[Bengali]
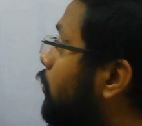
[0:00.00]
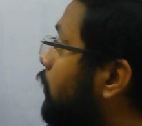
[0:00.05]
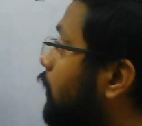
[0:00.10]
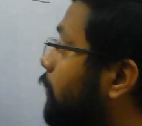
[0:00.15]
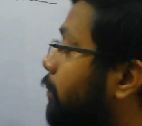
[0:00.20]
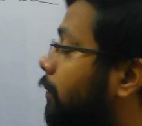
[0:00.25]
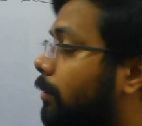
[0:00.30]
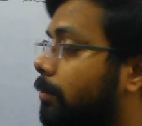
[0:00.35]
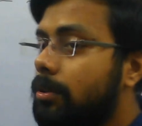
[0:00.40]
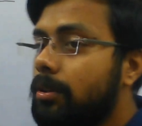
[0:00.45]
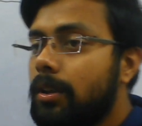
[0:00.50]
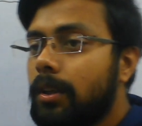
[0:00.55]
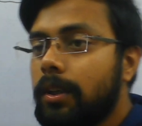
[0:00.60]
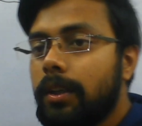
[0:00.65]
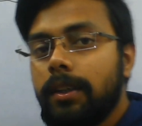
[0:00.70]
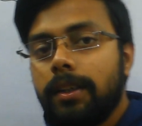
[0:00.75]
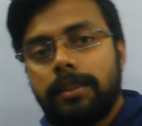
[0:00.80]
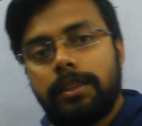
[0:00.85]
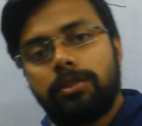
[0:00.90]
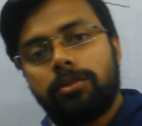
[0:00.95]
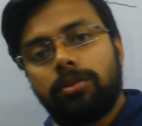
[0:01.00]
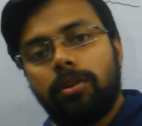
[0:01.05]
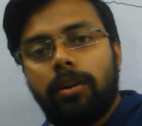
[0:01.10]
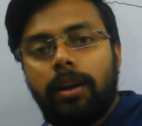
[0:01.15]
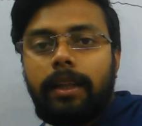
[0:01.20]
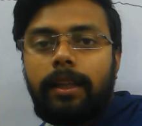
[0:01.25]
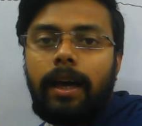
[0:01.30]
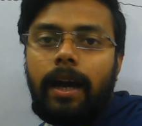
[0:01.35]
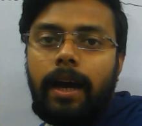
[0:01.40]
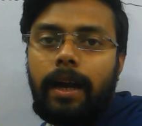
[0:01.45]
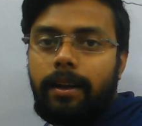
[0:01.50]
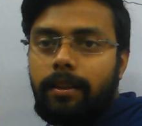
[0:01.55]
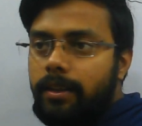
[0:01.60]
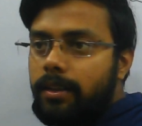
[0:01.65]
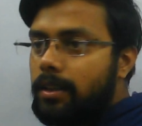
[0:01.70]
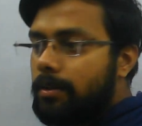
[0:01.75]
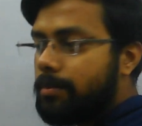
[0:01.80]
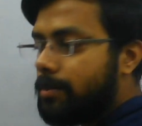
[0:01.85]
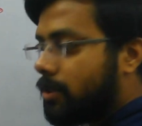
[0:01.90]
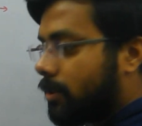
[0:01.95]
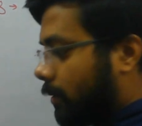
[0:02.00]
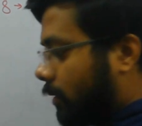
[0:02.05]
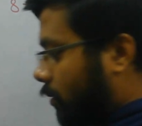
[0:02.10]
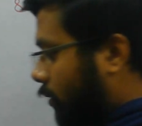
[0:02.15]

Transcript: বলতে পারবো যে সংখ্যাটা আর দিয়ে ডিভিসেবল